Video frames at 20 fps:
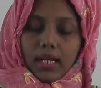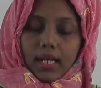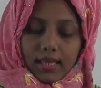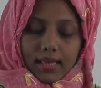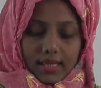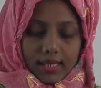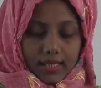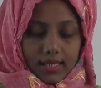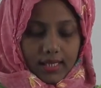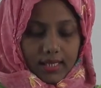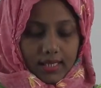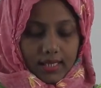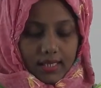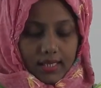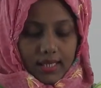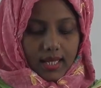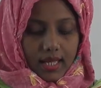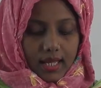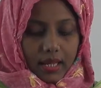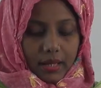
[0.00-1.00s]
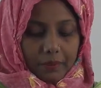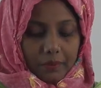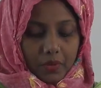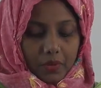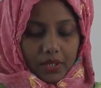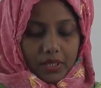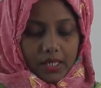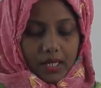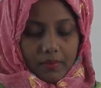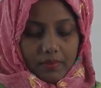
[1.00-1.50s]
ইত্যাদি এই
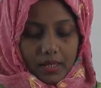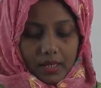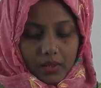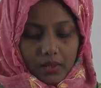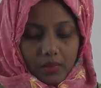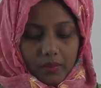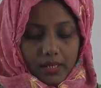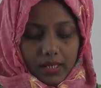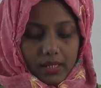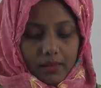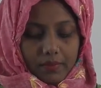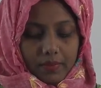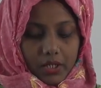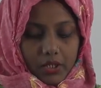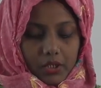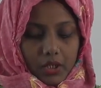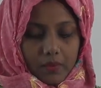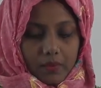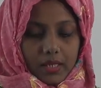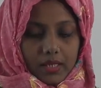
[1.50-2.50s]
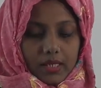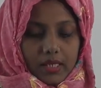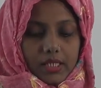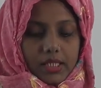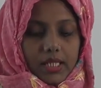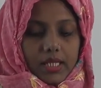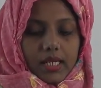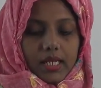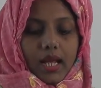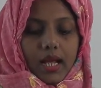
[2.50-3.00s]
প্রক্রিয়ার মাধ্যমে আমরা সমাজের
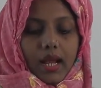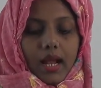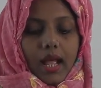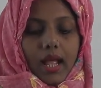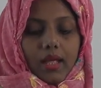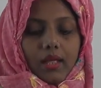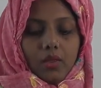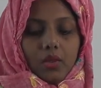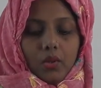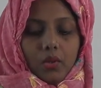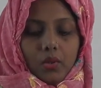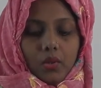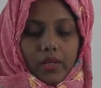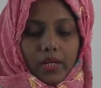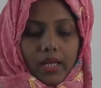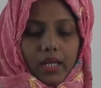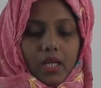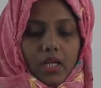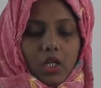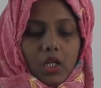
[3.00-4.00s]
শিক্ষা আয়ত্ত করে